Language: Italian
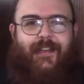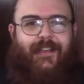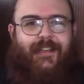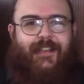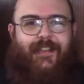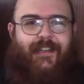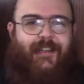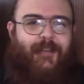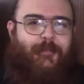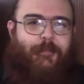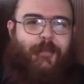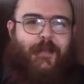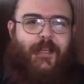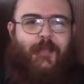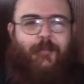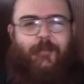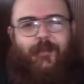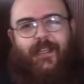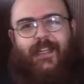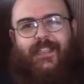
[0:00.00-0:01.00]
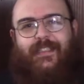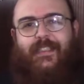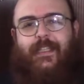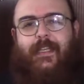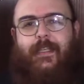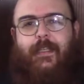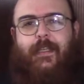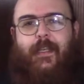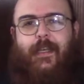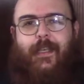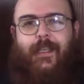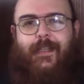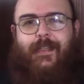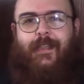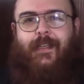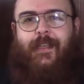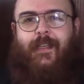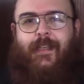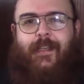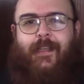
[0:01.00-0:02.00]
il primo della serie di
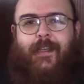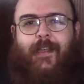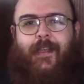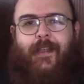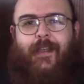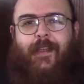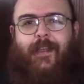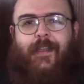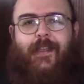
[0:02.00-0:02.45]
Riddick,